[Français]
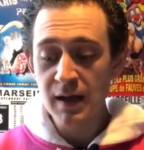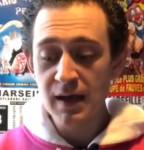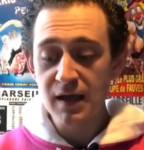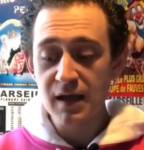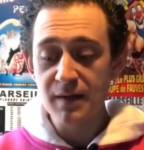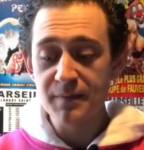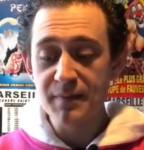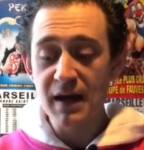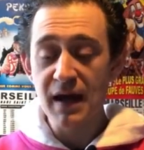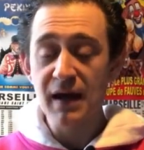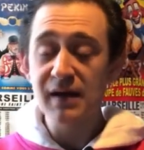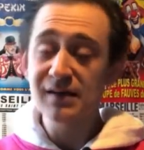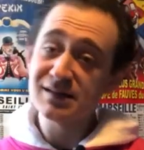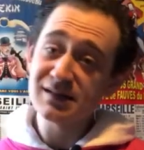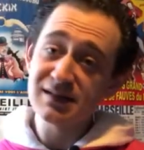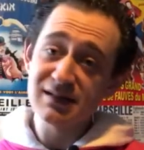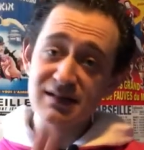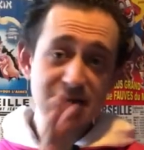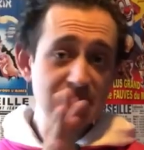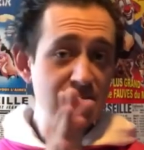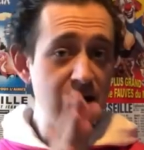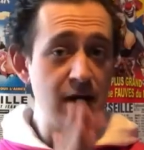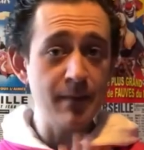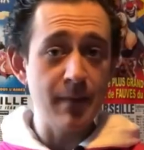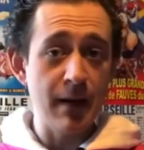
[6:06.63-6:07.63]
et eh bien,
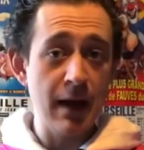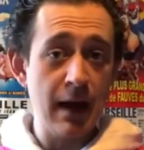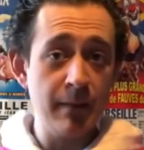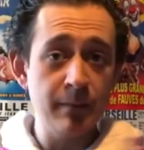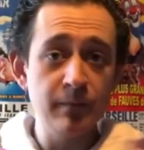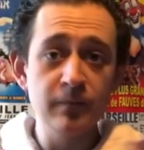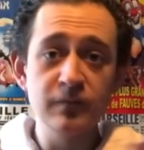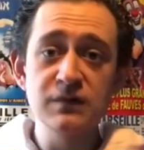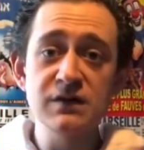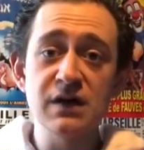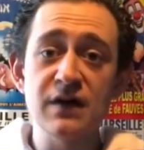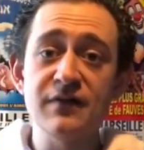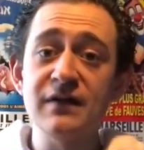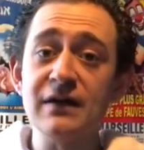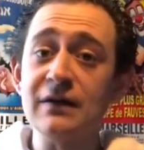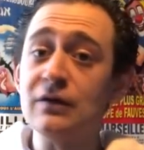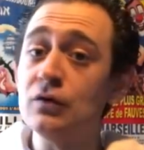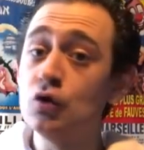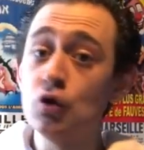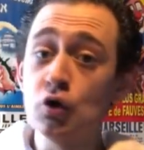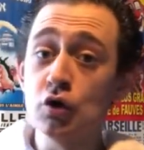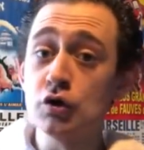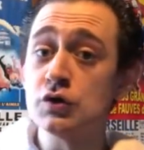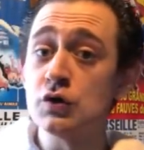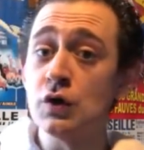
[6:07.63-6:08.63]
c'est les mêmes. Vous avez
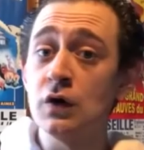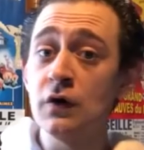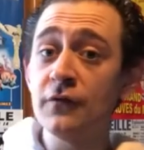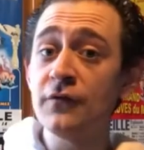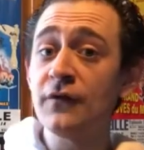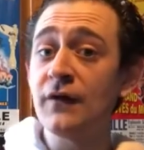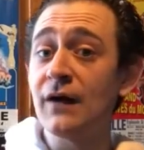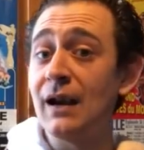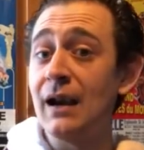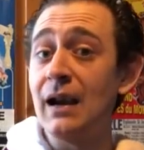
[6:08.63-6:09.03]
deux offres,